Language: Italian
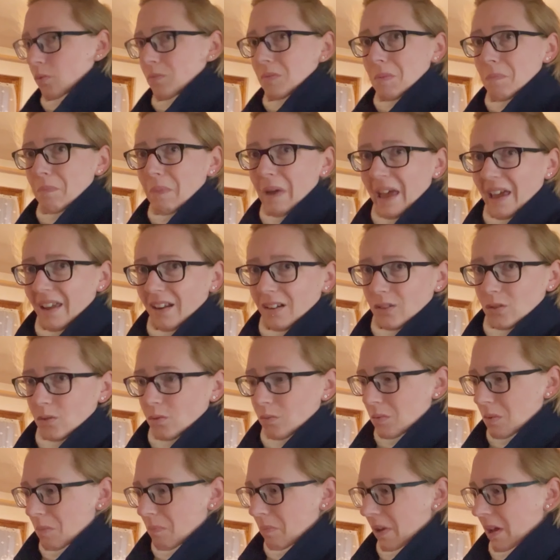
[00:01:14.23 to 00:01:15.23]
mi perdo,
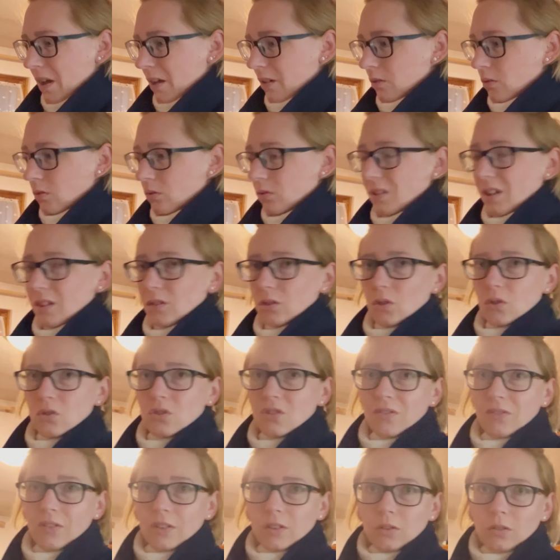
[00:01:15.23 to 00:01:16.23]
mi perdo. Tanto ho già
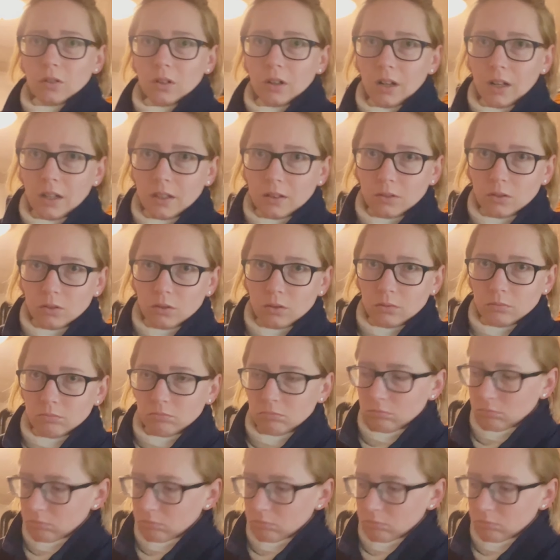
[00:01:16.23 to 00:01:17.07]
fatto il letto.